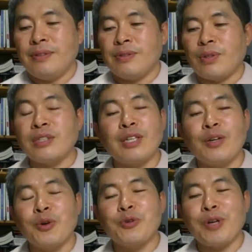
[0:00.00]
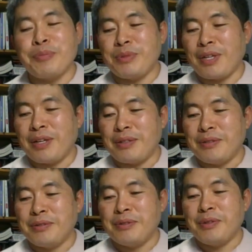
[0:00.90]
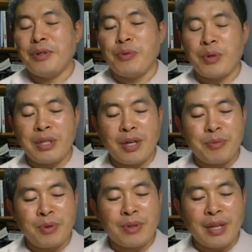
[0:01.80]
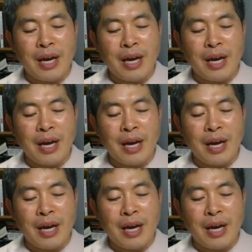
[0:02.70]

굉장히 억울합니다. 왜냐하면